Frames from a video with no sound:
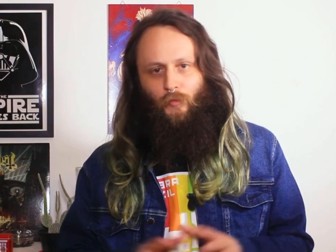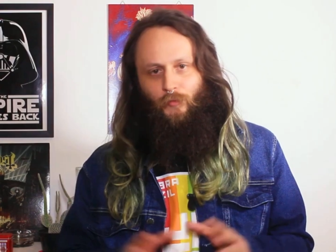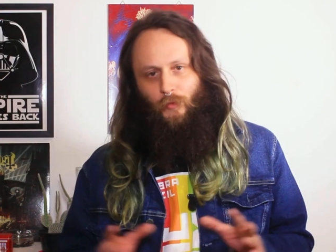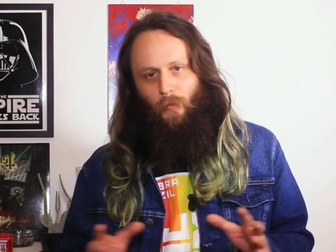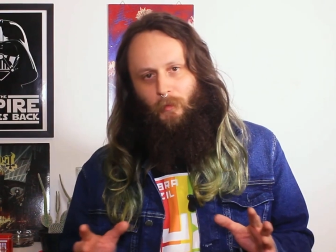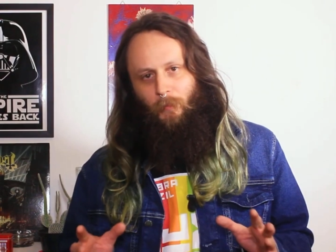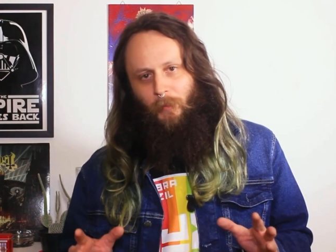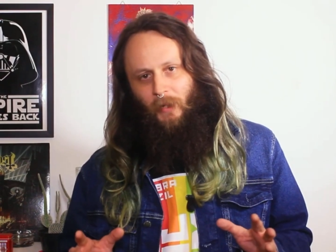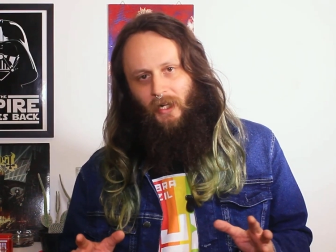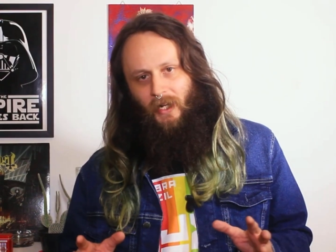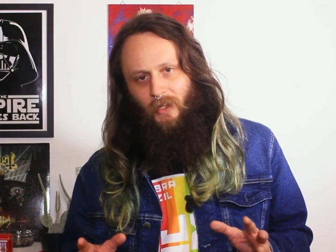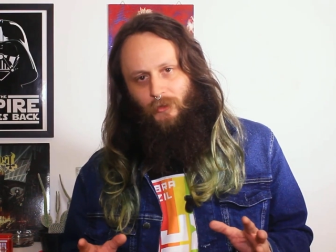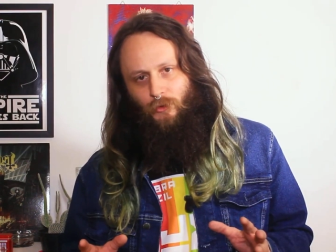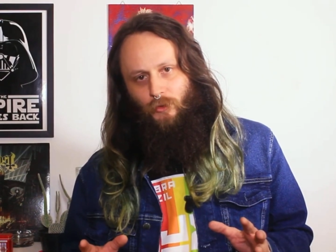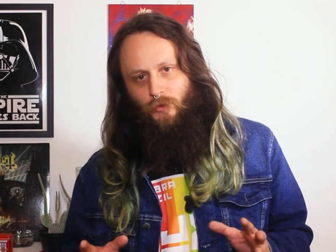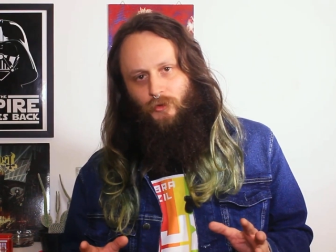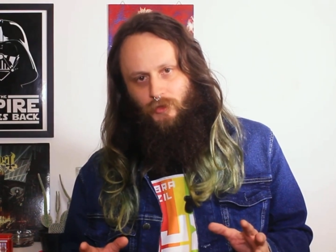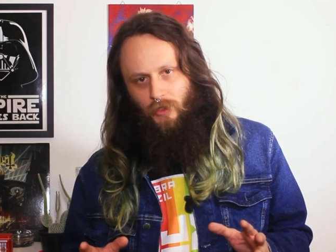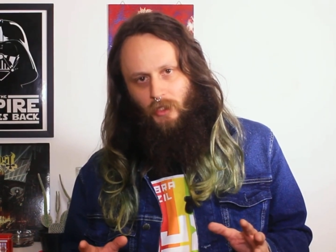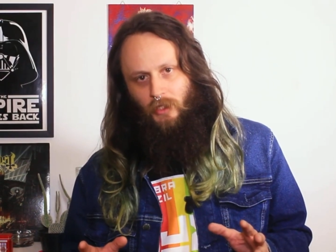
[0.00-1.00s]
O filme
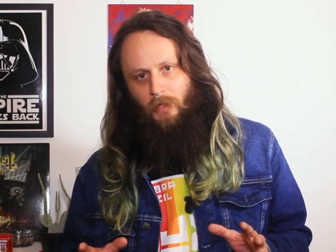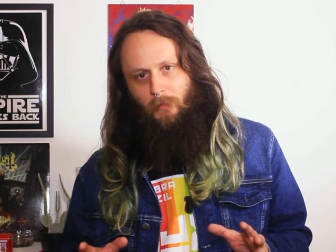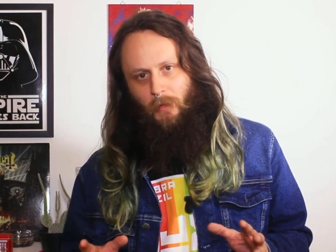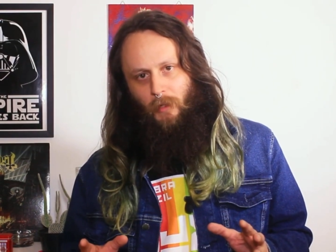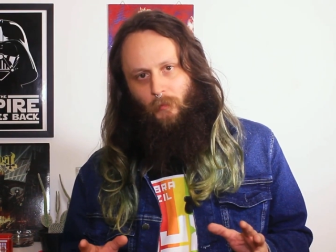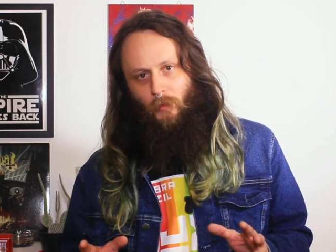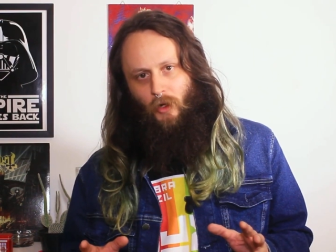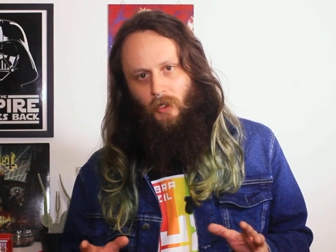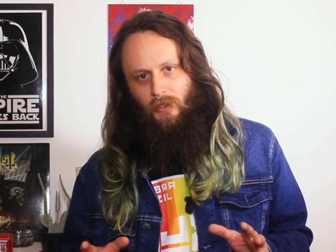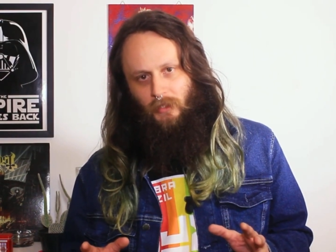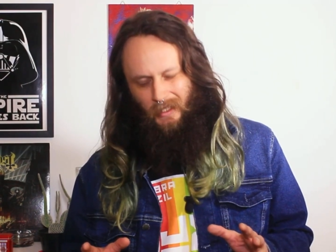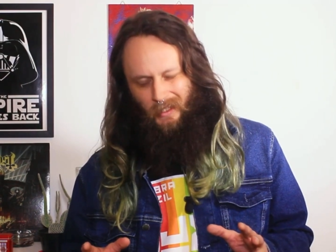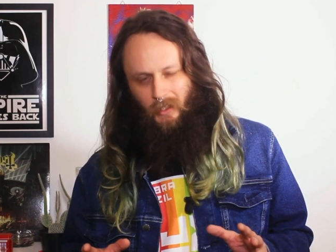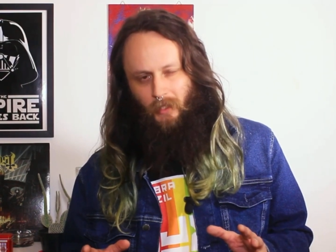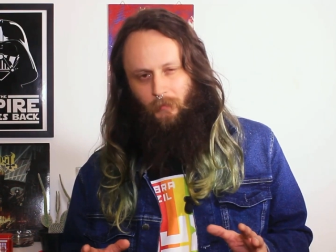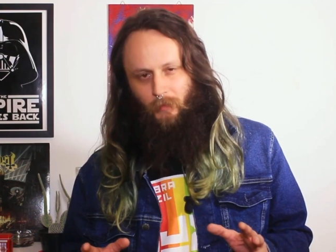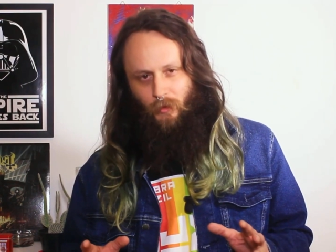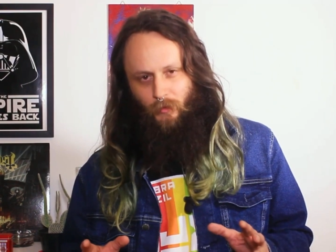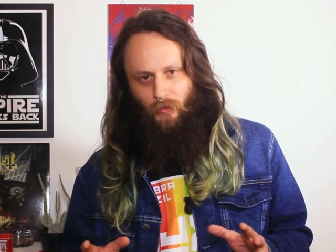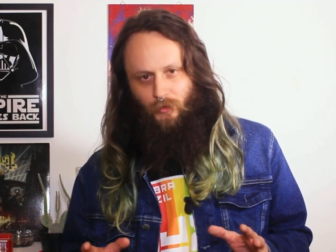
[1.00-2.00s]
parece o Dia da Marmota,
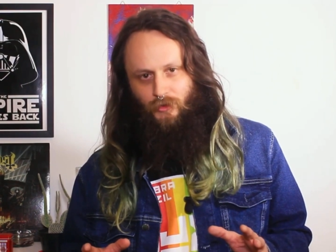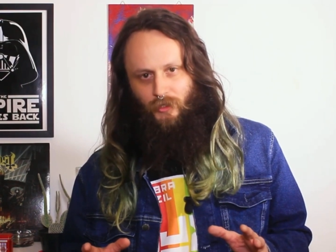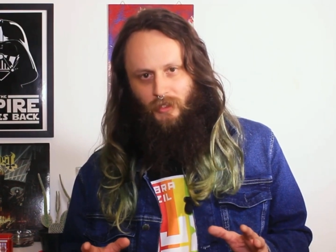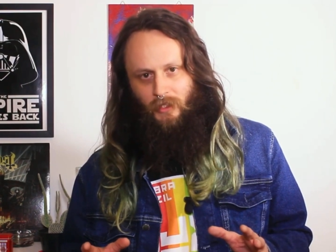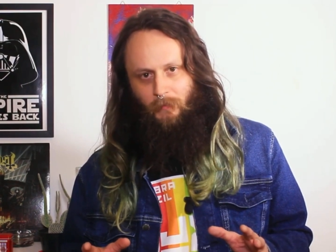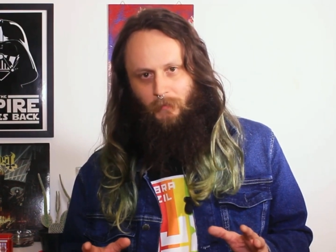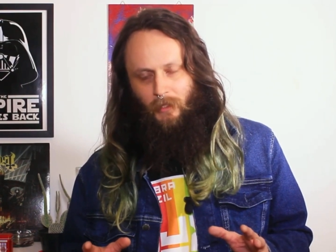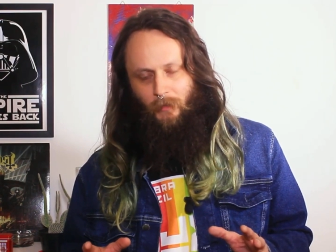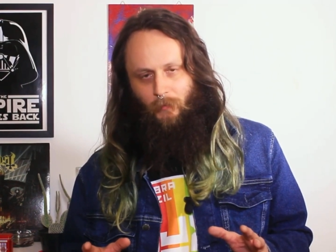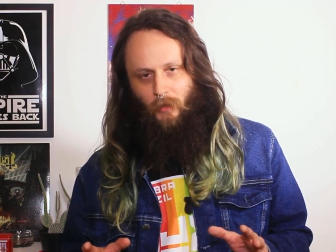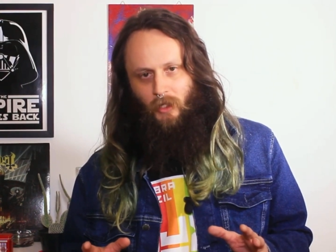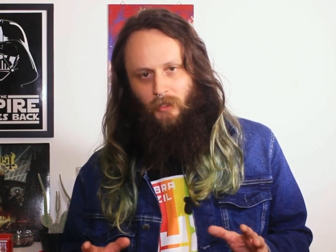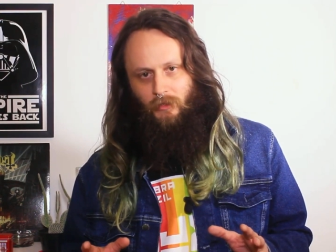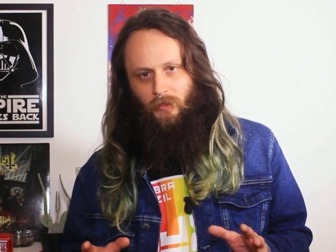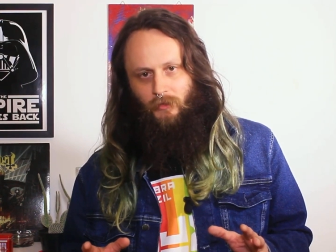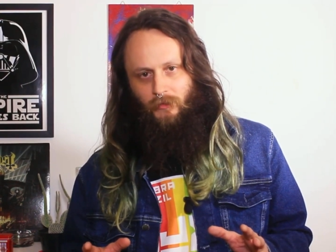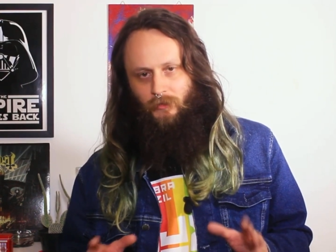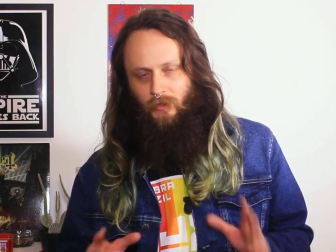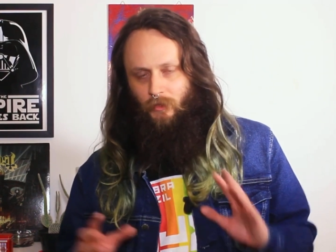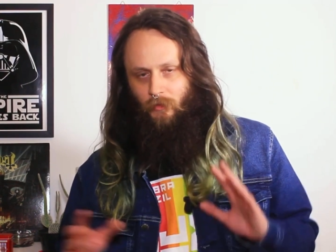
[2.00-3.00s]
lembra do Dia da
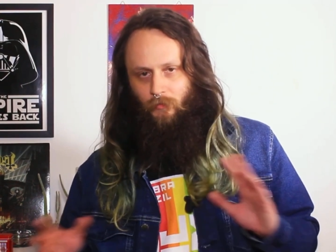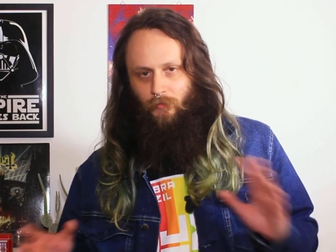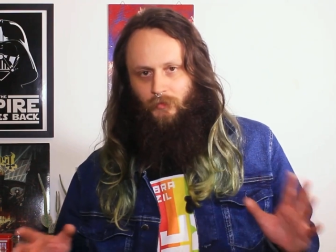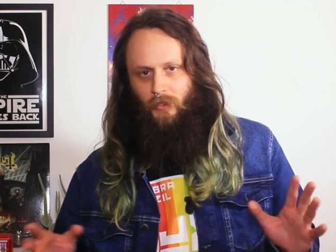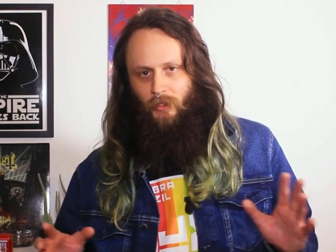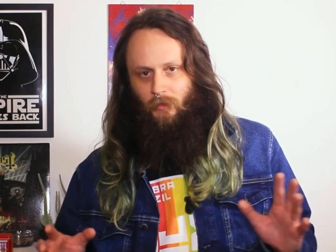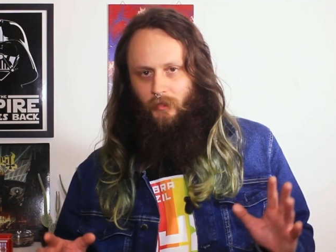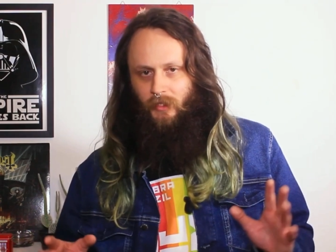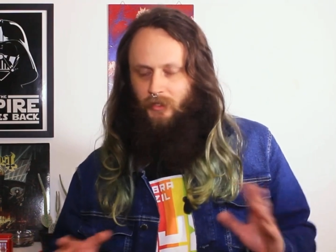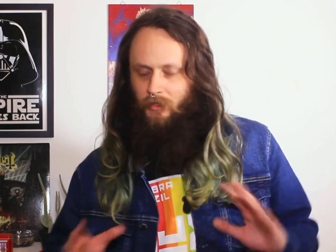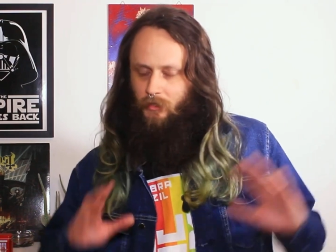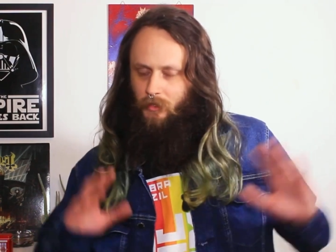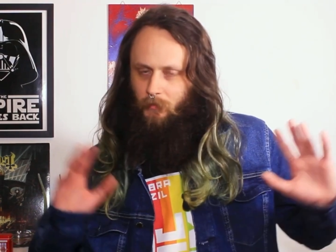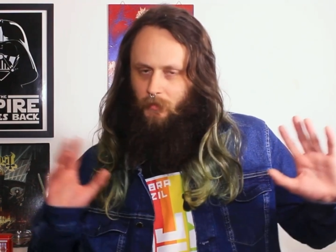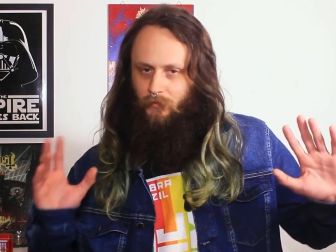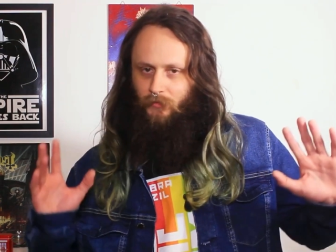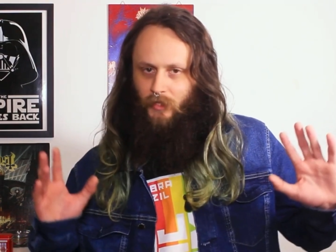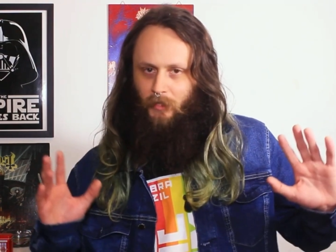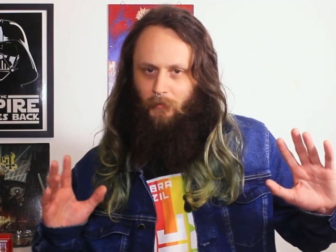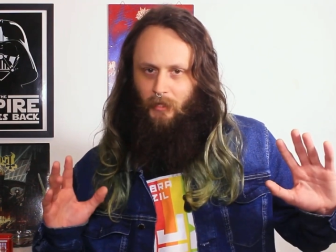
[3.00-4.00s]
Marmota? Se não viram ainda,
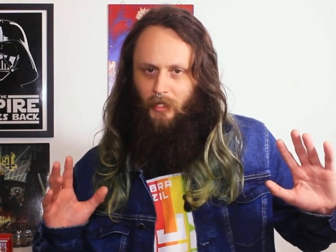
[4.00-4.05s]
também fica